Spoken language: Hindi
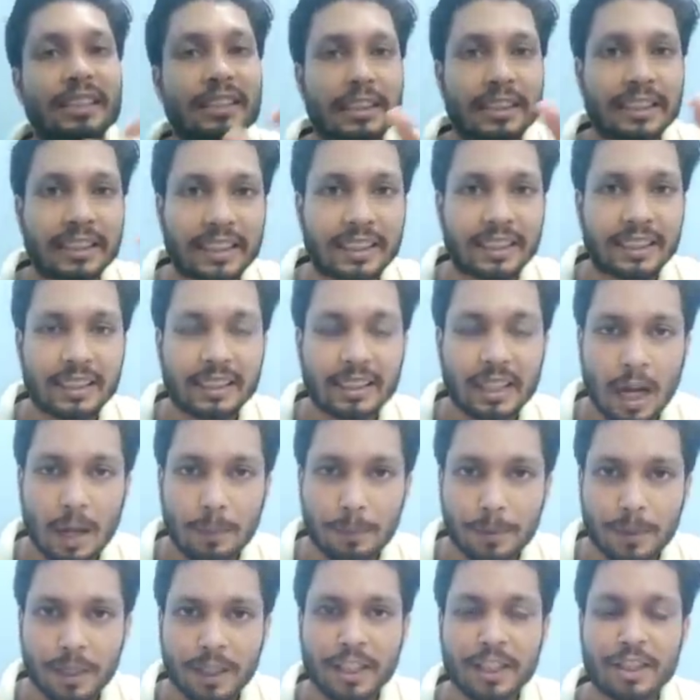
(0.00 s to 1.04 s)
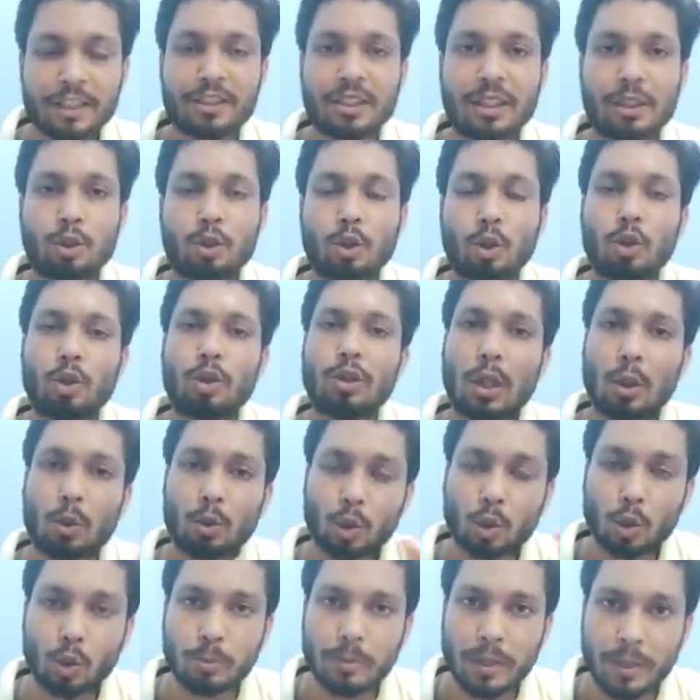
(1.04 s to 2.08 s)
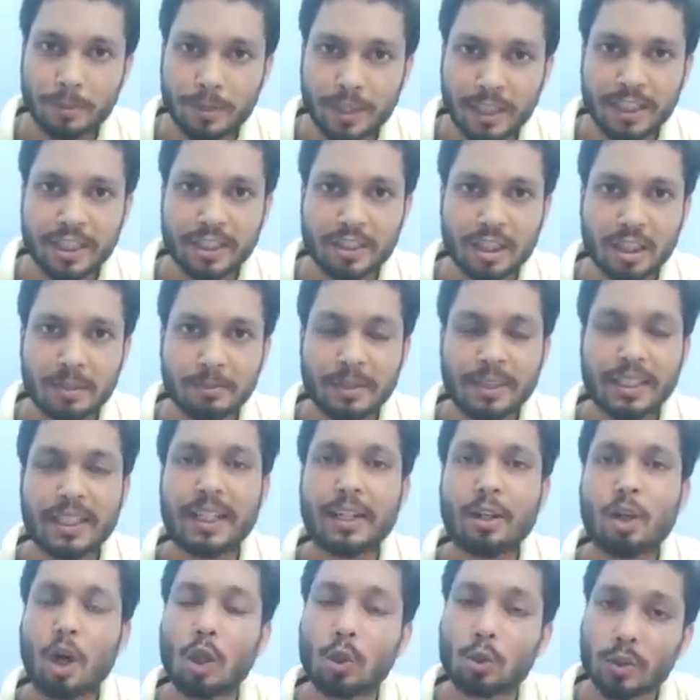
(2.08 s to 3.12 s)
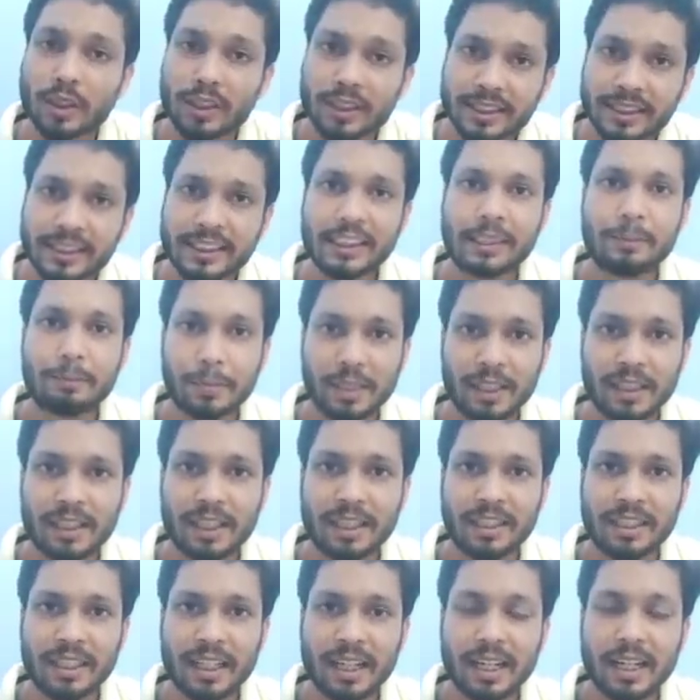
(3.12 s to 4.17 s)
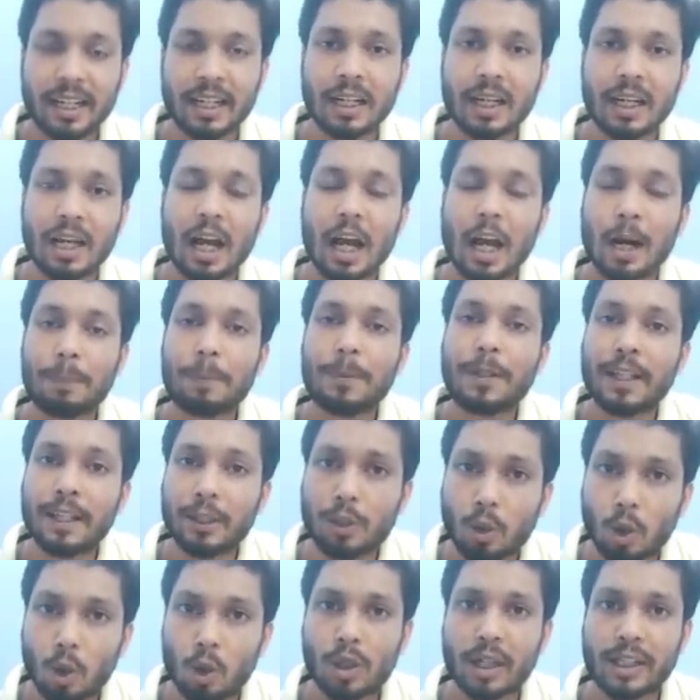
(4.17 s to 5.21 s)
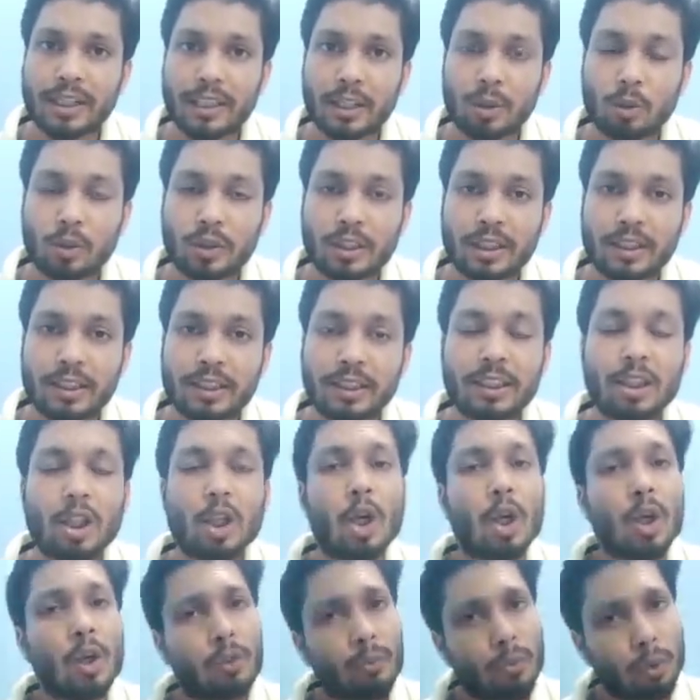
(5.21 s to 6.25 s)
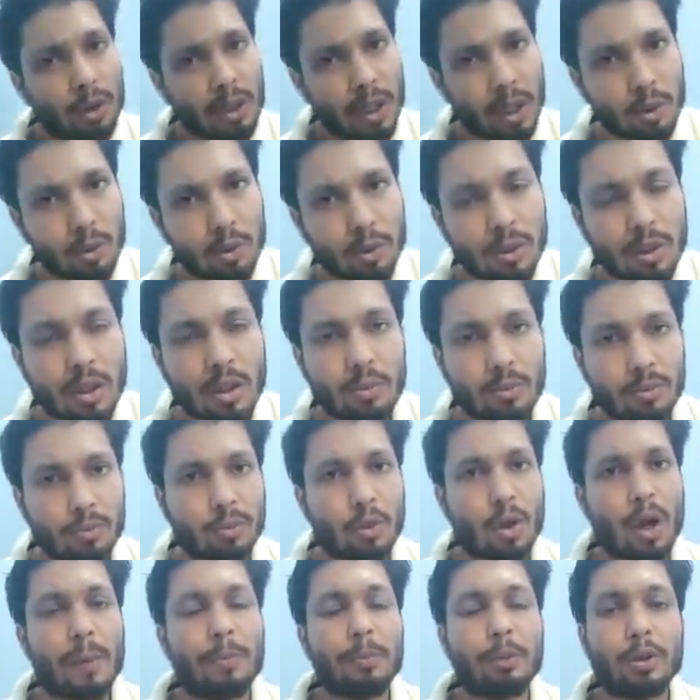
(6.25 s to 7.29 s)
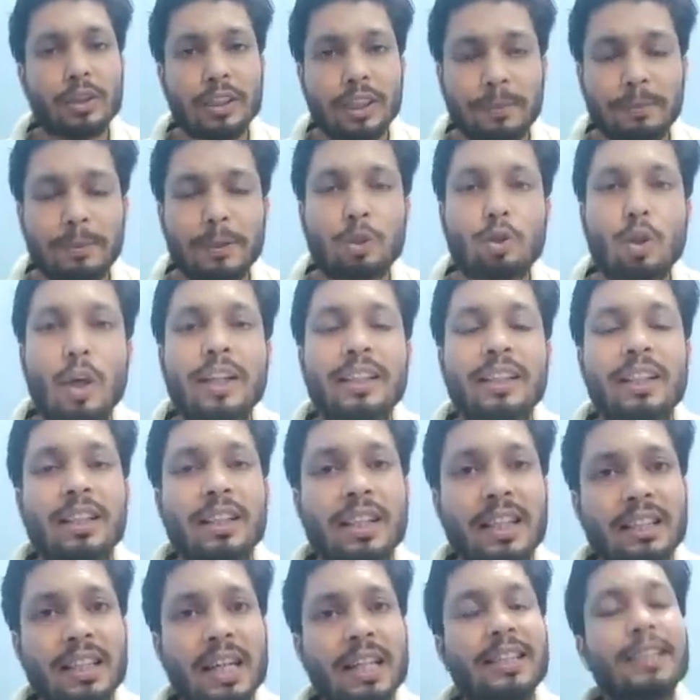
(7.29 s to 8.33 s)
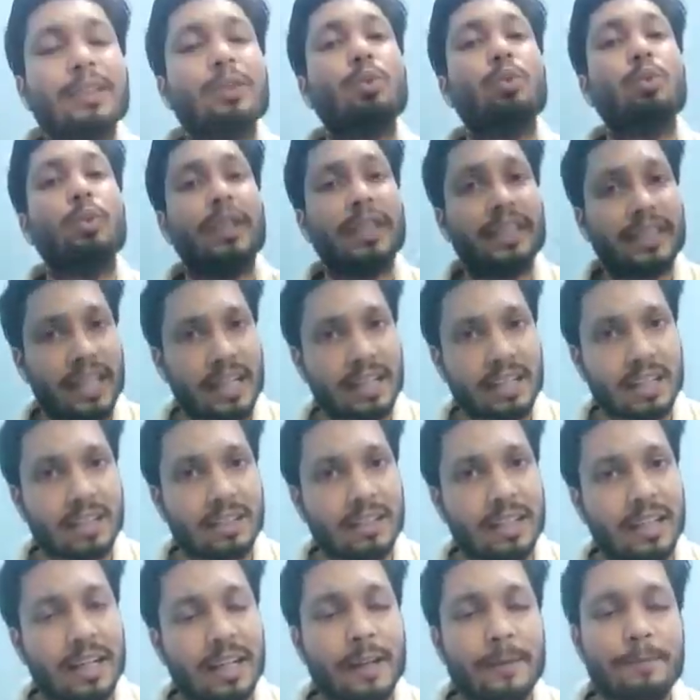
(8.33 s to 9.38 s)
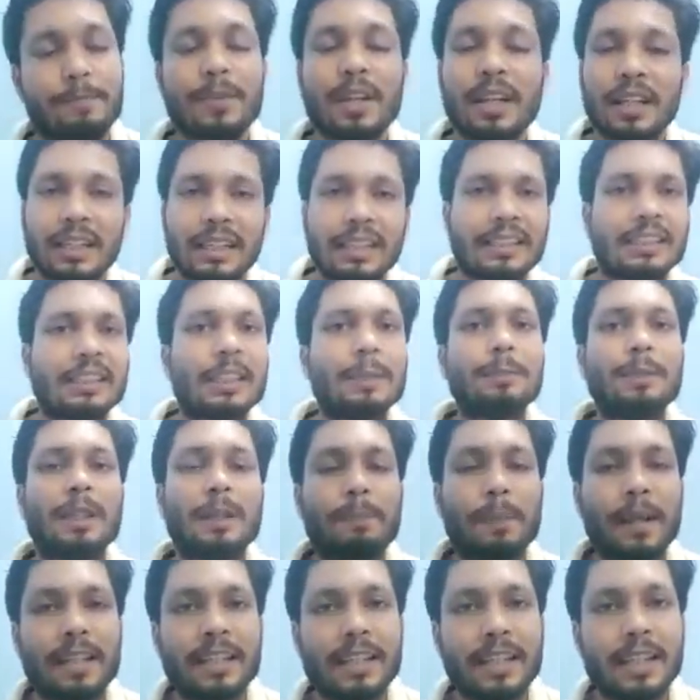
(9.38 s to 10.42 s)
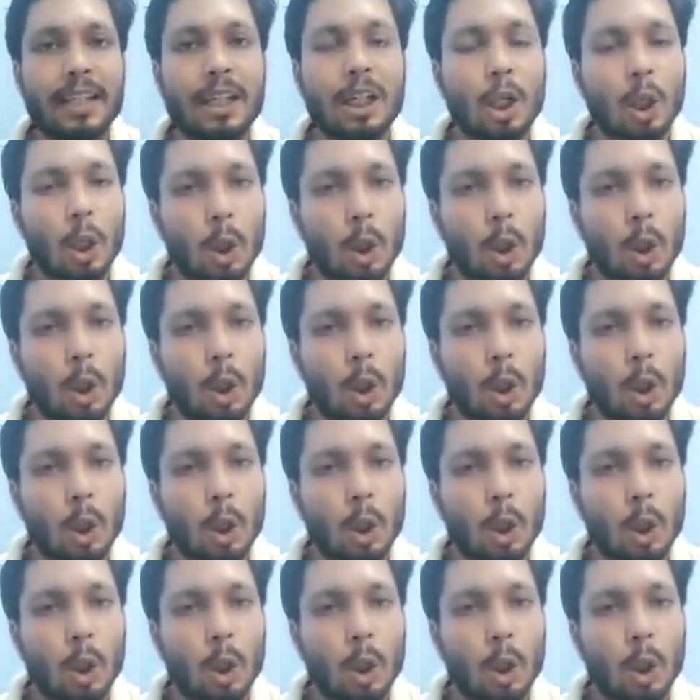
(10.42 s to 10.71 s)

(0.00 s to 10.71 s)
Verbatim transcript: जिन्हें अपग्रेडेशन जो राउंड टू में अपग्रेडेशन में गए और उन्हें सीट मिल गई है अपग्रेड हो गई है उनकी सीट वो राउंड वो आप उस सीट पे ज्वाइन करना चाहते हैं तो उन्हें क्या करना है सबसे पहले